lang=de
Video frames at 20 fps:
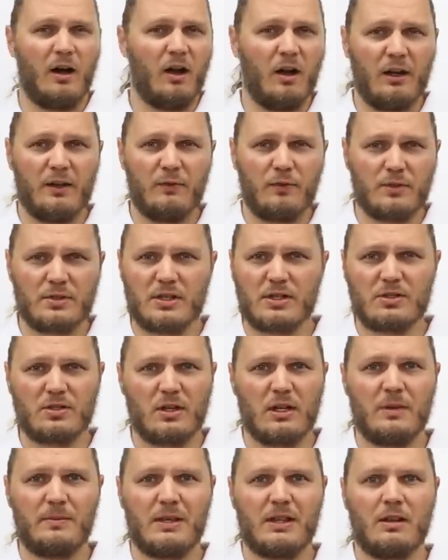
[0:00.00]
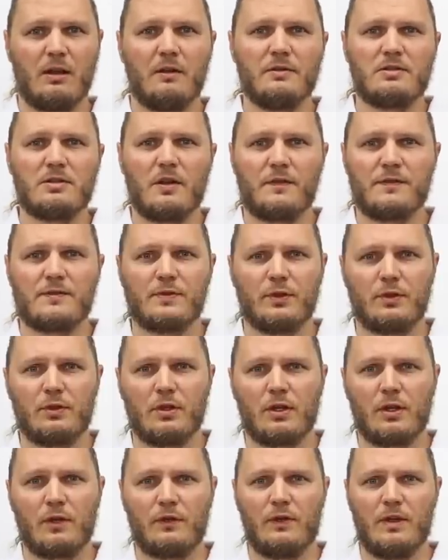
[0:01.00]
alle, die sich so ein bisschen mit
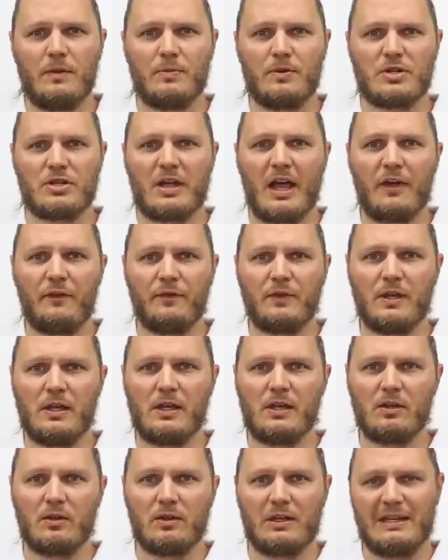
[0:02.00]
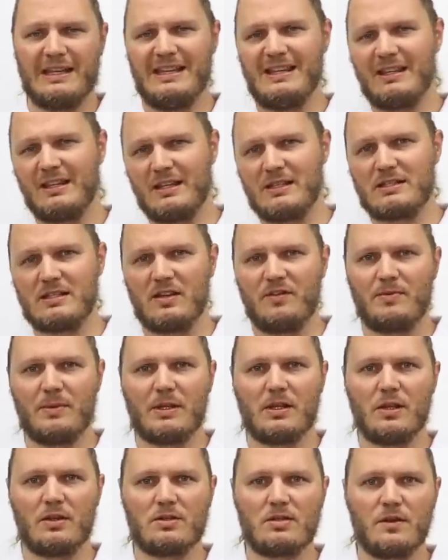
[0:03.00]
Landschaftsfotografie beschäftigen oder intensiv
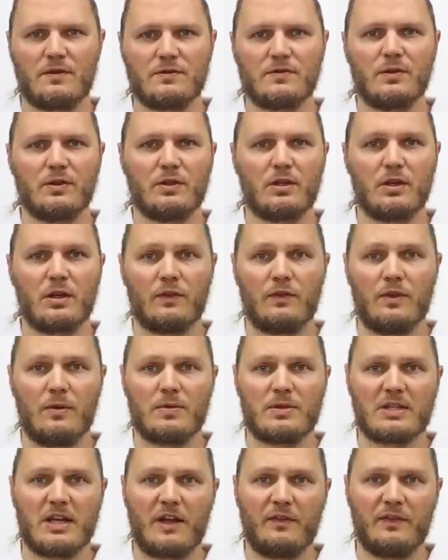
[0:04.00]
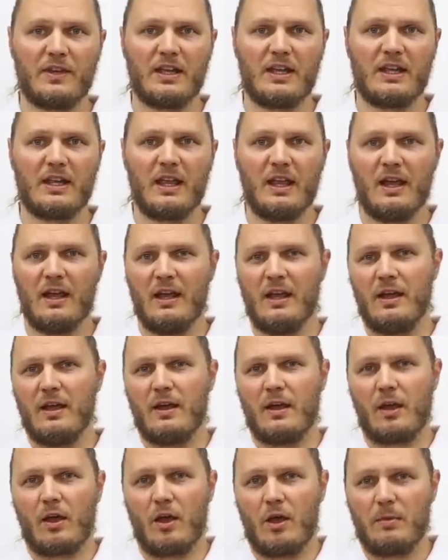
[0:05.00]
mit Landschaftsfotografie beschäftigen,
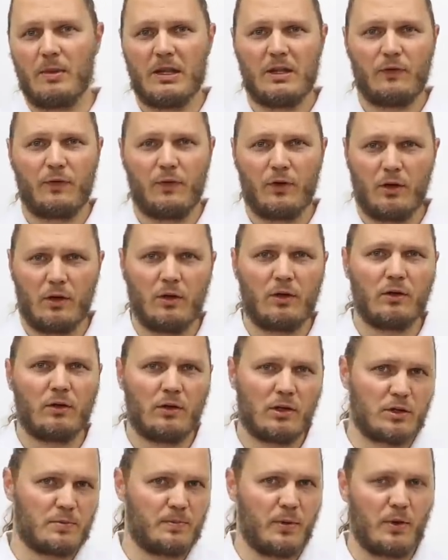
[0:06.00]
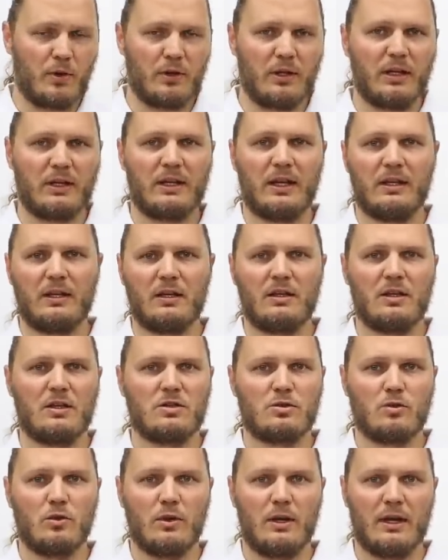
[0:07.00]
kommen früher oder später dann
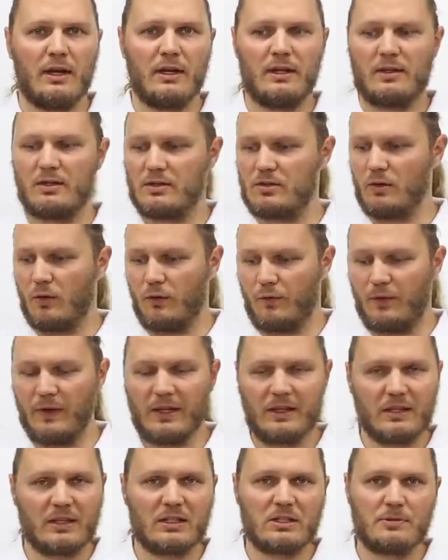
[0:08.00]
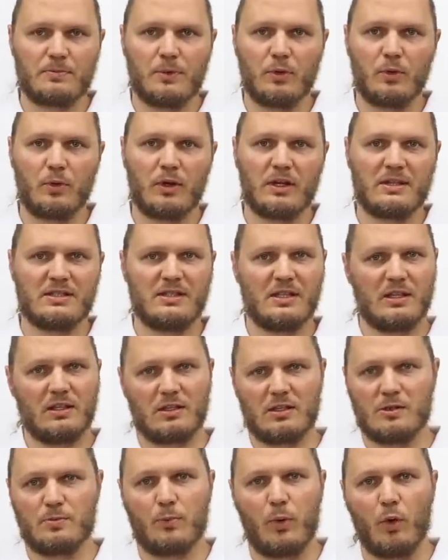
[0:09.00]
dazu, so Filter zu brauchen, sei
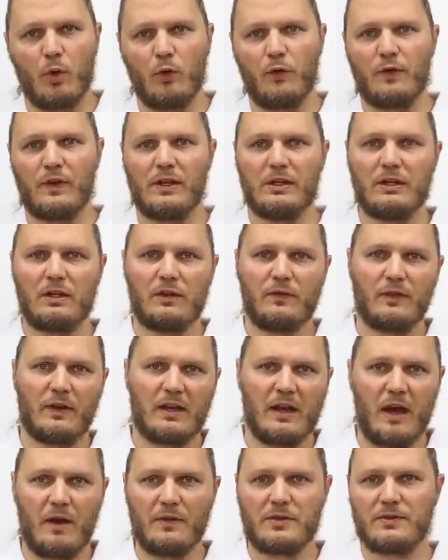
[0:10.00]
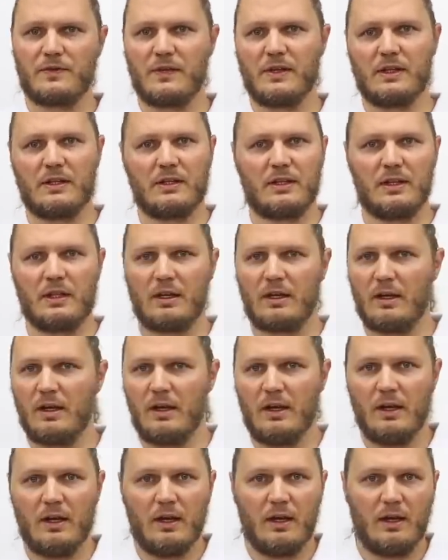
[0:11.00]
das Polfilter, Verlaufsfilter,
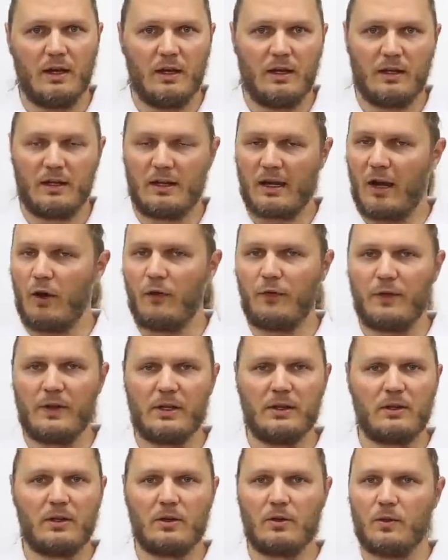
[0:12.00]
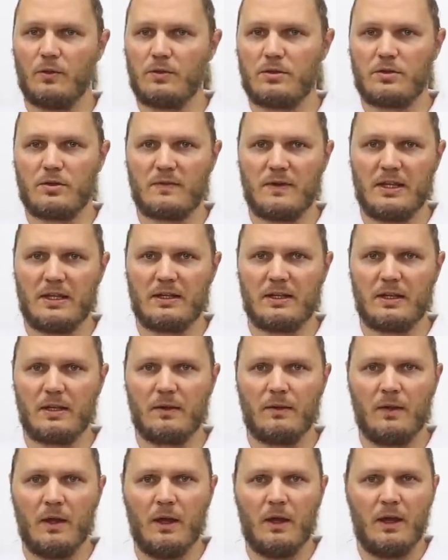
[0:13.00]
äh, Graufilter und so
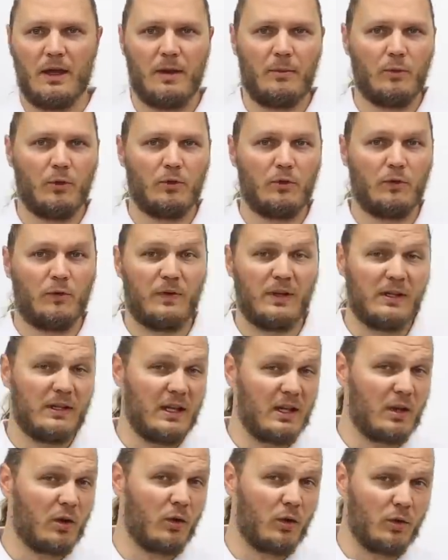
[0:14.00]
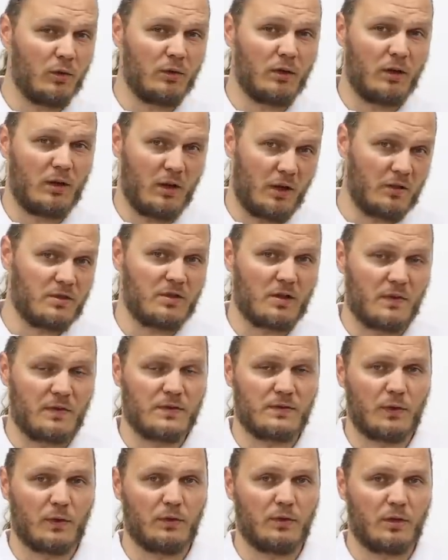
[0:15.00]
weiter. Ähm, und viele
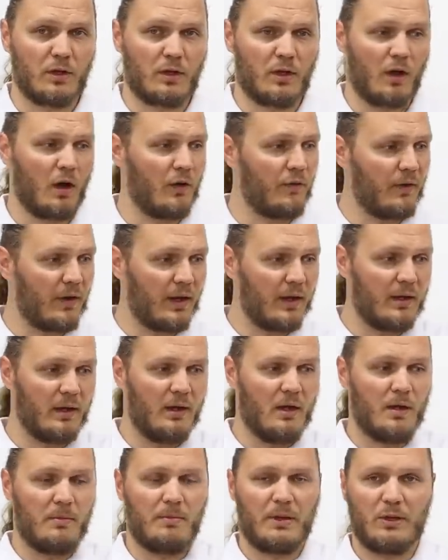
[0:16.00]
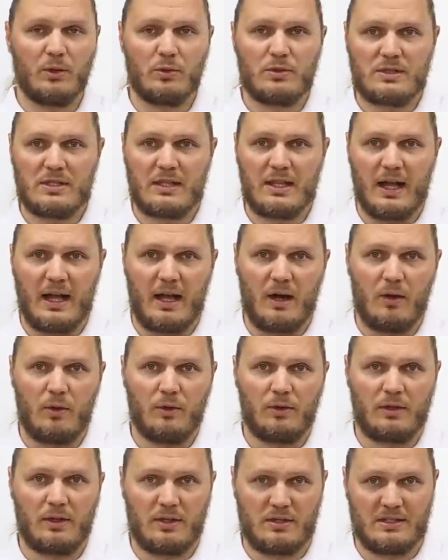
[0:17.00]
Nikon-Landschaftsfotografen benutzen
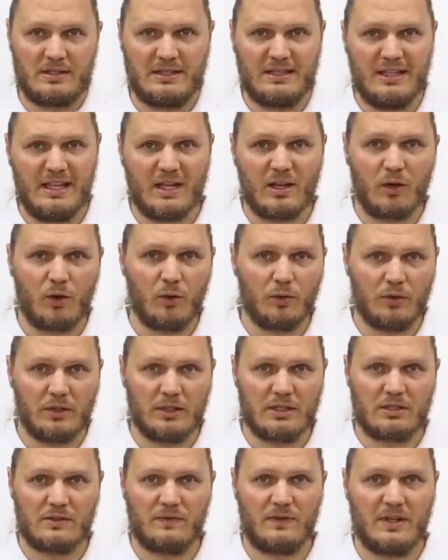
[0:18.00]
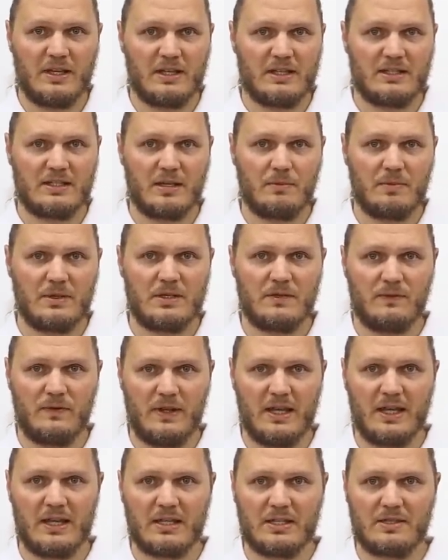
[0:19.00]
auch das Nikon, das 14 bis
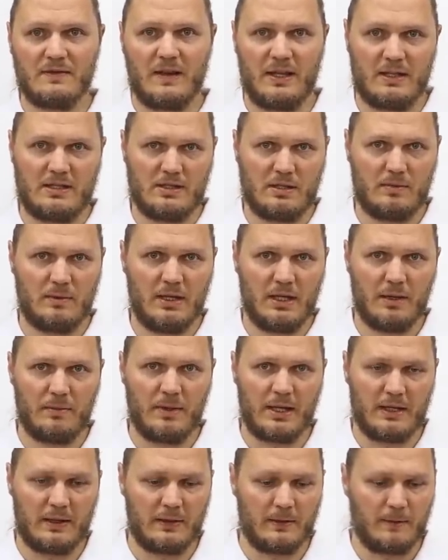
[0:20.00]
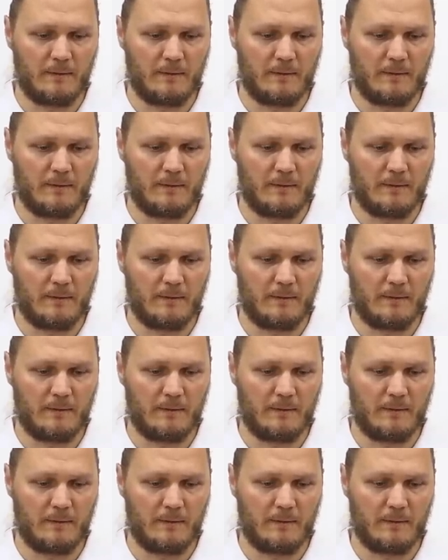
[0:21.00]
24 mm.